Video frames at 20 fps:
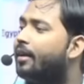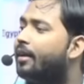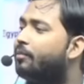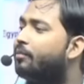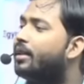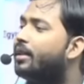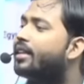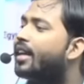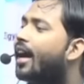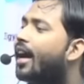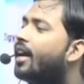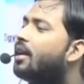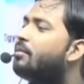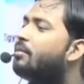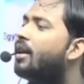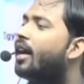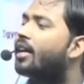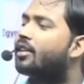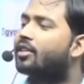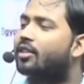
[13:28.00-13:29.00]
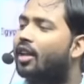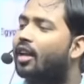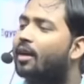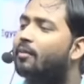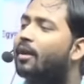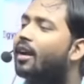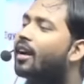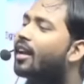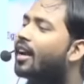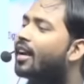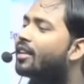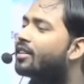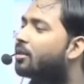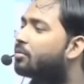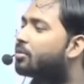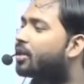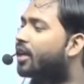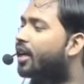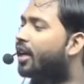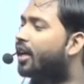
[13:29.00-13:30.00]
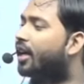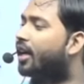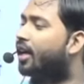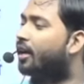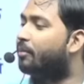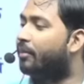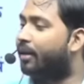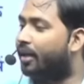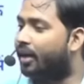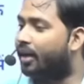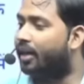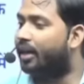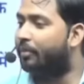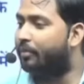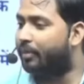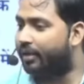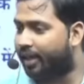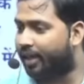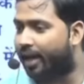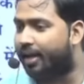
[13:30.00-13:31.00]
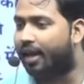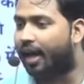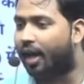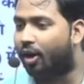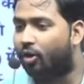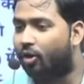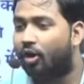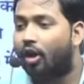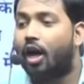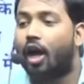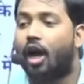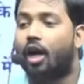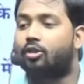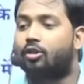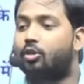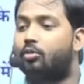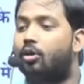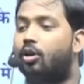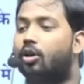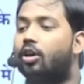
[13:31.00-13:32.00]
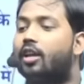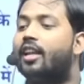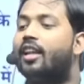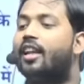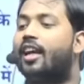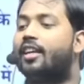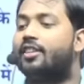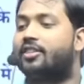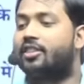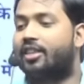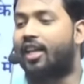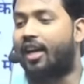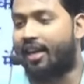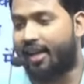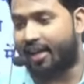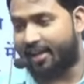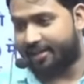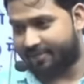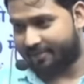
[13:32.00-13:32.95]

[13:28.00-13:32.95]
मिठाई में आजकल अब लड़का सबसे कहेंगे कि मेरे लिए मिठाई लाओ और तुम लोग के लिए लाइची दाना